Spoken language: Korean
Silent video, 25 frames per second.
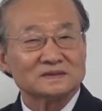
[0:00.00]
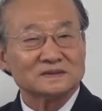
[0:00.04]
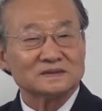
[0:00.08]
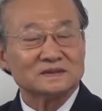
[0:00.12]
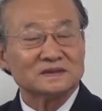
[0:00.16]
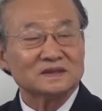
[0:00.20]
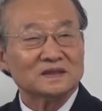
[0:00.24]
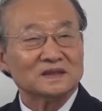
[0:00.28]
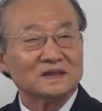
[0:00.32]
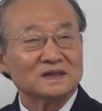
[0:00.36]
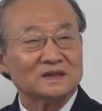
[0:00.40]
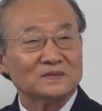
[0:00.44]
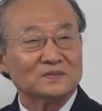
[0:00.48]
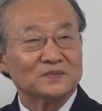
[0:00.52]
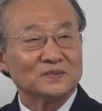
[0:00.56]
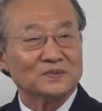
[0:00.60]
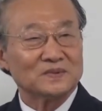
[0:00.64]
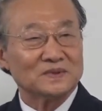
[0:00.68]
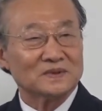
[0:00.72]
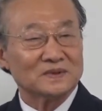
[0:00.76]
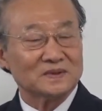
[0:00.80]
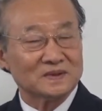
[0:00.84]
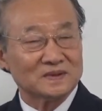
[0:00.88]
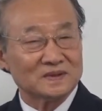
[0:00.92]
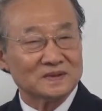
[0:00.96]

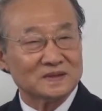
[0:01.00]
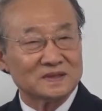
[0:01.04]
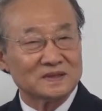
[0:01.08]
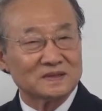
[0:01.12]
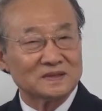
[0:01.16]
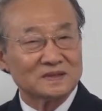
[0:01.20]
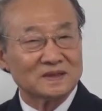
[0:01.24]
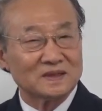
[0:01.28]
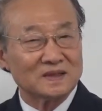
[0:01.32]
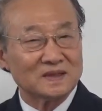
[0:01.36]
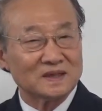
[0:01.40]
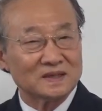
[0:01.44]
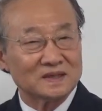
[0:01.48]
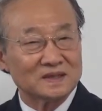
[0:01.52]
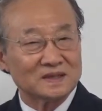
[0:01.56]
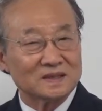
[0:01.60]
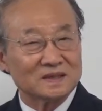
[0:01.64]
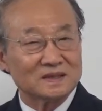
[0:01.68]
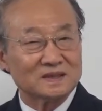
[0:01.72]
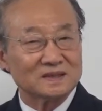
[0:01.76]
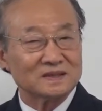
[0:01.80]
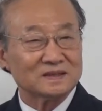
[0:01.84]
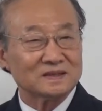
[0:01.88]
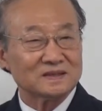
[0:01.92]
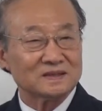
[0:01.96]
그때로부터 지금까지
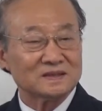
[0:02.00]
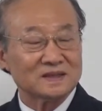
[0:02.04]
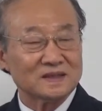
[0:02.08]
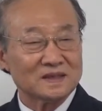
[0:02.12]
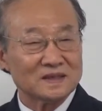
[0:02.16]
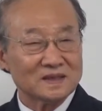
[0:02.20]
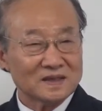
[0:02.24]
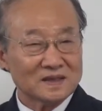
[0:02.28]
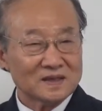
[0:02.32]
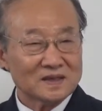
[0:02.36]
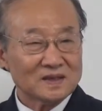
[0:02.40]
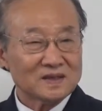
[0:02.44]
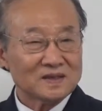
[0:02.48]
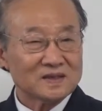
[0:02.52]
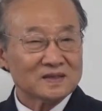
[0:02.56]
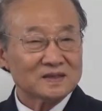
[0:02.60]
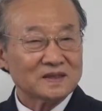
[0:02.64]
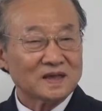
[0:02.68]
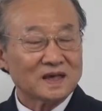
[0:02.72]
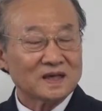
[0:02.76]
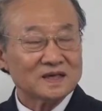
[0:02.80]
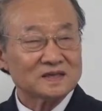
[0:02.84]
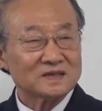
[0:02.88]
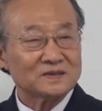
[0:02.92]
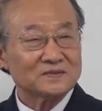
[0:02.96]
그는
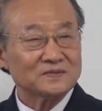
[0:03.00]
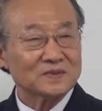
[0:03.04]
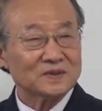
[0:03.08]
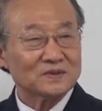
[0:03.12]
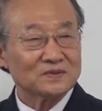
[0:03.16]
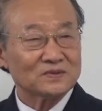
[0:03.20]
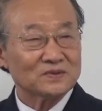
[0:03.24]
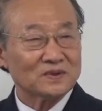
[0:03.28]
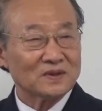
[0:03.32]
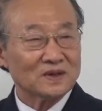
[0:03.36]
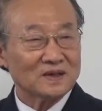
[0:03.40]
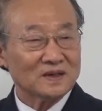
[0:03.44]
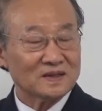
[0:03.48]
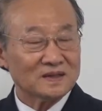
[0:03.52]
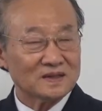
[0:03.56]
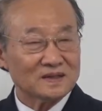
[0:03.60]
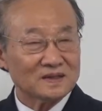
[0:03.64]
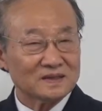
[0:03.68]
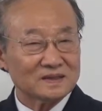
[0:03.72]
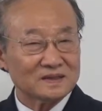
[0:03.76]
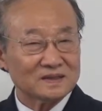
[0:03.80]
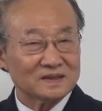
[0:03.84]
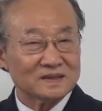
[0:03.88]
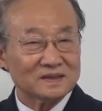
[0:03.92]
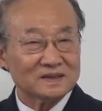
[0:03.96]
40년 동안
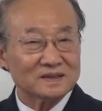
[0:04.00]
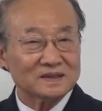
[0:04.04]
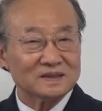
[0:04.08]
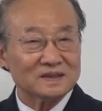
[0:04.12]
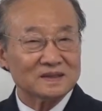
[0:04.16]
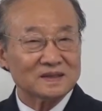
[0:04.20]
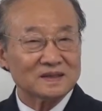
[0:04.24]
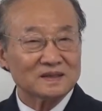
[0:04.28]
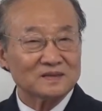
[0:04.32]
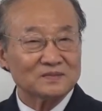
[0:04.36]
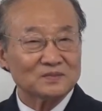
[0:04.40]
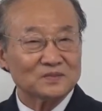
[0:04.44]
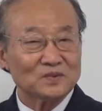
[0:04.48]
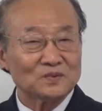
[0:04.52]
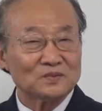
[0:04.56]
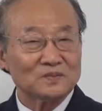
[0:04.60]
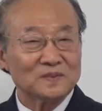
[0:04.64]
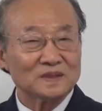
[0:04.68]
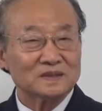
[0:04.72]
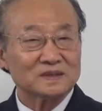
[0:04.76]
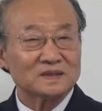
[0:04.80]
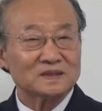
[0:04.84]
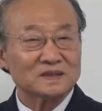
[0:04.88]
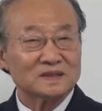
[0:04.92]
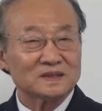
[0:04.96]
나는 물
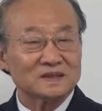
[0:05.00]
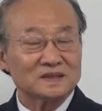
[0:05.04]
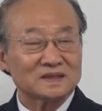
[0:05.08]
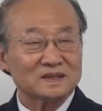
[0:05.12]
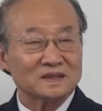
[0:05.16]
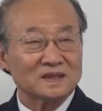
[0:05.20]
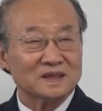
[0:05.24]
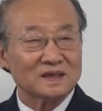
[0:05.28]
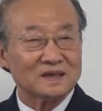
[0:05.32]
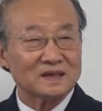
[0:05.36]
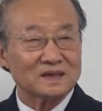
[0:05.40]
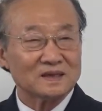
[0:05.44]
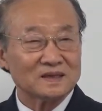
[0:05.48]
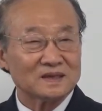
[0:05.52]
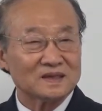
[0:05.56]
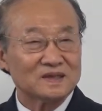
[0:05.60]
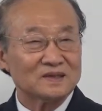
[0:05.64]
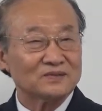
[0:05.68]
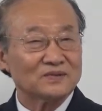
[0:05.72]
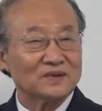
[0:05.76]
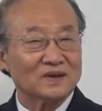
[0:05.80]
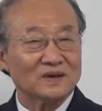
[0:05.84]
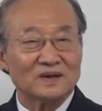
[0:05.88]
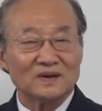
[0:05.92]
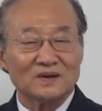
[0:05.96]
마시기 전에
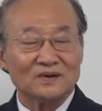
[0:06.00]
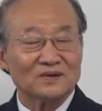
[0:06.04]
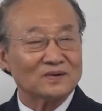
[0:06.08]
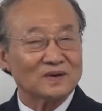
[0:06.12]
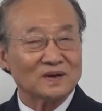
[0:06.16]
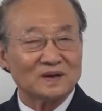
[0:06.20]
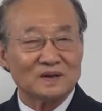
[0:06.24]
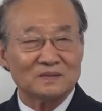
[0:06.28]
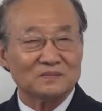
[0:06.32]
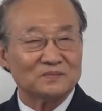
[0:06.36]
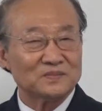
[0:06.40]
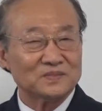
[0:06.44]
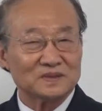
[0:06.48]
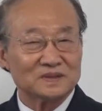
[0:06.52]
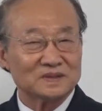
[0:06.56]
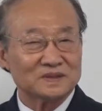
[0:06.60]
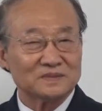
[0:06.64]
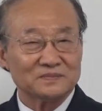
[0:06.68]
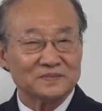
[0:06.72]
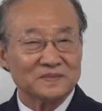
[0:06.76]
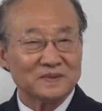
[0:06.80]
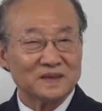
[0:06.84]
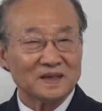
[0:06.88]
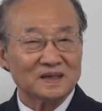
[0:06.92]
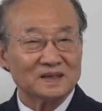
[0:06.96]
기도 하라고 하면
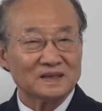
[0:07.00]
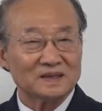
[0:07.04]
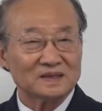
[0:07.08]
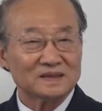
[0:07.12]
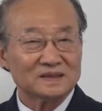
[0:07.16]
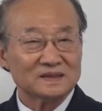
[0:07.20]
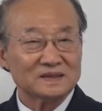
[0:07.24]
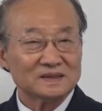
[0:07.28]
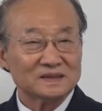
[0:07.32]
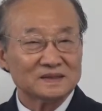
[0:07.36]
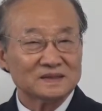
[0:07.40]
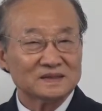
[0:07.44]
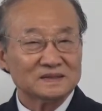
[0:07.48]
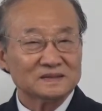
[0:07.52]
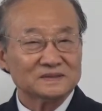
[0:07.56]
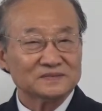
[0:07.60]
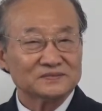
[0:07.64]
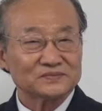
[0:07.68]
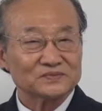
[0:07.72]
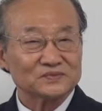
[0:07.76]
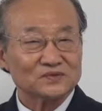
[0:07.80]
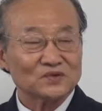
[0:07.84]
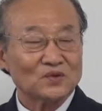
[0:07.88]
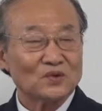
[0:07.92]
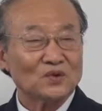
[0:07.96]
먹습니다.
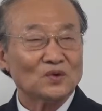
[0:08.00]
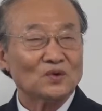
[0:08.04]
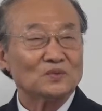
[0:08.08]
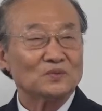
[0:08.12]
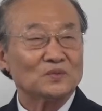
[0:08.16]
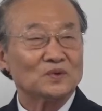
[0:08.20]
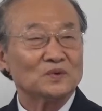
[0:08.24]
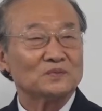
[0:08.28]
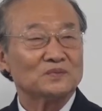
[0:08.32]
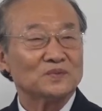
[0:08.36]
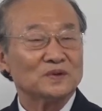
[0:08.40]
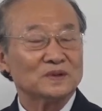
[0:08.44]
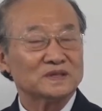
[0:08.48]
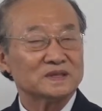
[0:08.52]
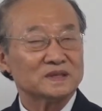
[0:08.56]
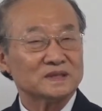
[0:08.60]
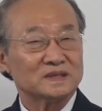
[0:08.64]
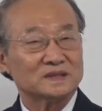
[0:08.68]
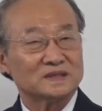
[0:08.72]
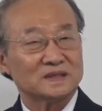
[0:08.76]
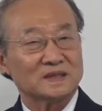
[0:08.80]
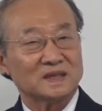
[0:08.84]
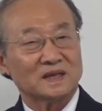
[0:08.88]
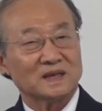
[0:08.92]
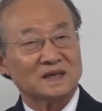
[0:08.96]
꼭못
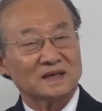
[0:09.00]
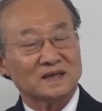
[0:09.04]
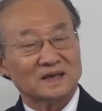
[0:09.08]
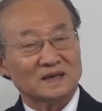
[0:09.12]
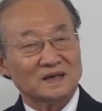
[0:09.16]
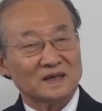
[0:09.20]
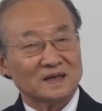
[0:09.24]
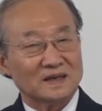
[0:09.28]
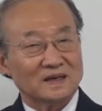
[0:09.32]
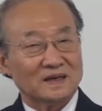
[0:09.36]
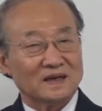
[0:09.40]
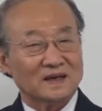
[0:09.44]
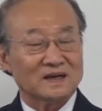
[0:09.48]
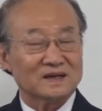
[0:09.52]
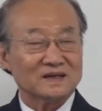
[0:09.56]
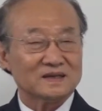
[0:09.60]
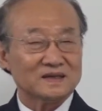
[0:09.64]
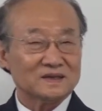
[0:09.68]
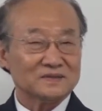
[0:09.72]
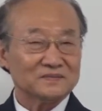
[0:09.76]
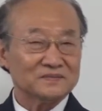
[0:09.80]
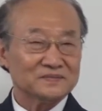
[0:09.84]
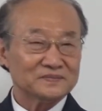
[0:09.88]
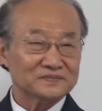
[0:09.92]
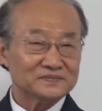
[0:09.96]
마시기 전에
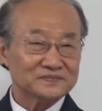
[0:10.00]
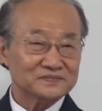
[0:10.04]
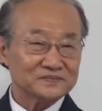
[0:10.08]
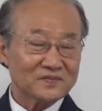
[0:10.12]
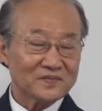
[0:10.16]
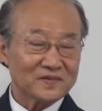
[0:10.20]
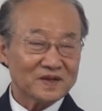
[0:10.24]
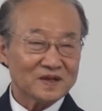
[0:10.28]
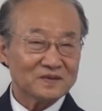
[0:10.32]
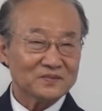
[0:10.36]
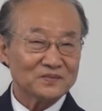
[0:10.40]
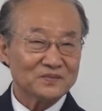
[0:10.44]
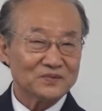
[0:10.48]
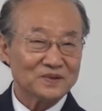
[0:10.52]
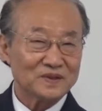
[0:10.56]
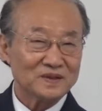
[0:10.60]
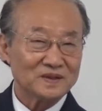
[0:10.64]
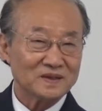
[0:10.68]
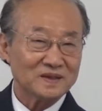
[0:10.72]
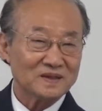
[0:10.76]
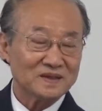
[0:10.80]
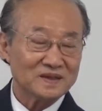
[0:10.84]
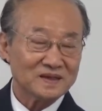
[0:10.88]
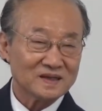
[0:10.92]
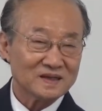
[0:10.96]
하나님
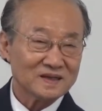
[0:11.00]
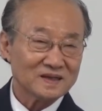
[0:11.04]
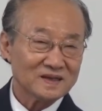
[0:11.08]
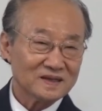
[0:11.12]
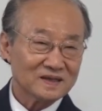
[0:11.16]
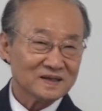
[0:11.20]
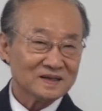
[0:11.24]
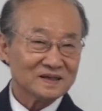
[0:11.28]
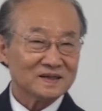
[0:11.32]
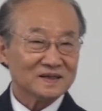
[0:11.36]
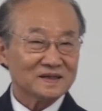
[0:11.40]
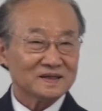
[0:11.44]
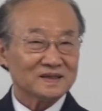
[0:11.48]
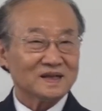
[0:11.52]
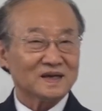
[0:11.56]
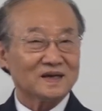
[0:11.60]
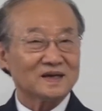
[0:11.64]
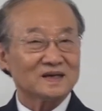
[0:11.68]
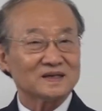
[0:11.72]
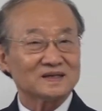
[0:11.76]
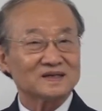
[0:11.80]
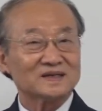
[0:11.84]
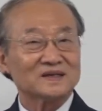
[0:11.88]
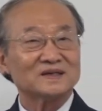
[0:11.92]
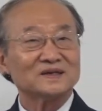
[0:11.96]
이물이
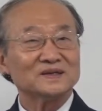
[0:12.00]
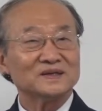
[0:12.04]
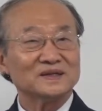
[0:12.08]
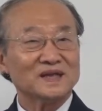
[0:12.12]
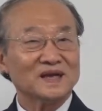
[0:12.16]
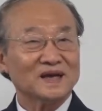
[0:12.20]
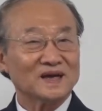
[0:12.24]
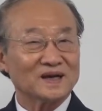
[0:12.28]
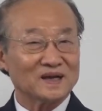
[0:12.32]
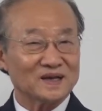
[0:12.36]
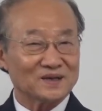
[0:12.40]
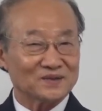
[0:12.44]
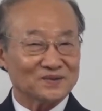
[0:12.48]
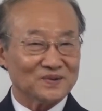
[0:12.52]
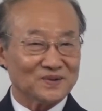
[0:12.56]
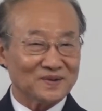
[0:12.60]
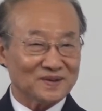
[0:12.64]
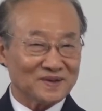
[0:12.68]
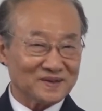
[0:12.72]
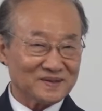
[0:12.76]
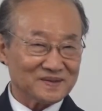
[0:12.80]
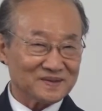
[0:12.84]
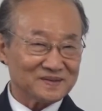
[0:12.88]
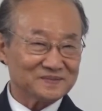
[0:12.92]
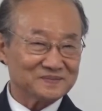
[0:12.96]
나를 선대하게
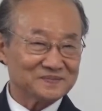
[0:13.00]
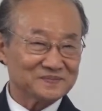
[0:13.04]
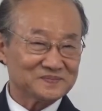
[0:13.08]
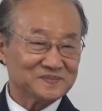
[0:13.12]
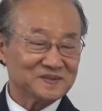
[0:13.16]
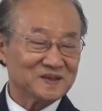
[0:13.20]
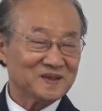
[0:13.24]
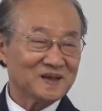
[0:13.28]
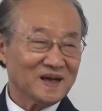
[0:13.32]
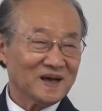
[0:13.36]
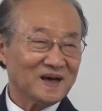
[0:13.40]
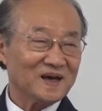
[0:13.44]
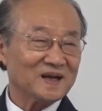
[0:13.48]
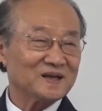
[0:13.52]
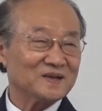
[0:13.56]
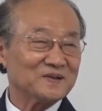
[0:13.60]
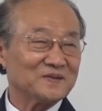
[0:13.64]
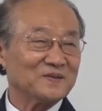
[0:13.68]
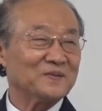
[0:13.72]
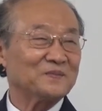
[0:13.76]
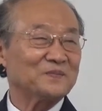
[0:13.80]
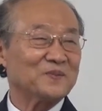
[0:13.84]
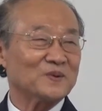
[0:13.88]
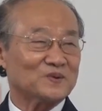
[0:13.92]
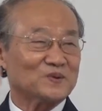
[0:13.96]
해달라고
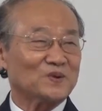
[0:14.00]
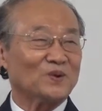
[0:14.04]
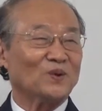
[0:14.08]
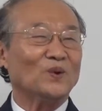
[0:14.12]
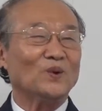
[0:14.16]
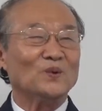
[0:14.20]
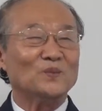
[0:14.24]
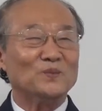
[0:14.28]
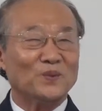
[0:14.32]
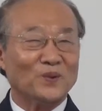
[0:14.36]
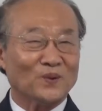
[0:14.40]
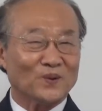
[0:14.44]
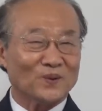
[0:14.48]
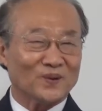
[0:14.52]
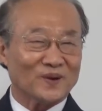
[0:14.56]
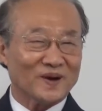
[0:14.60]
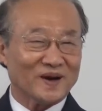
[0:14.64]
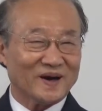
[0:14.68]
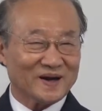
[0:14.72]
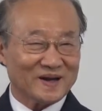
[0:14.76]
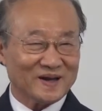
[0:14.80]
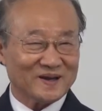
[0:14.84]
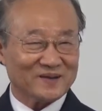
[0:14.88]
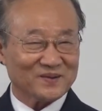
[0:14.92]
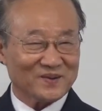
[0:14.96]
하나님 앞에 좋은
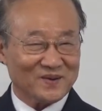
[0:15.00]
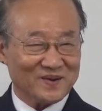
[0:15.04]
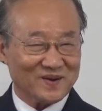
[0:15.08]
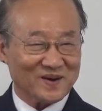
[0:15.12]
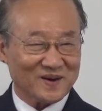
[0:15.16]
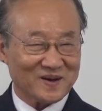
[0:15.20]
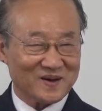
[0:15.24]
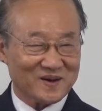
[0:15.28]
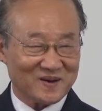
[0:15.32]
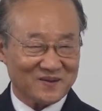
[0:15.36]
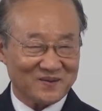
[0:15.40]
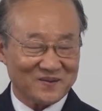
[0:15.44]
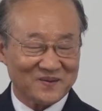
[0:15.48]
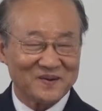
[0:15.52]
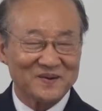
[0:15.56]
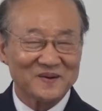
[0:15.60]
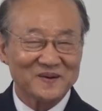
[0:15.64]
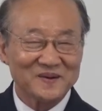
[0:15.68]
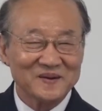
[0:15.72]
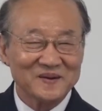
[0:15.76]
보고하게 해달라고 하고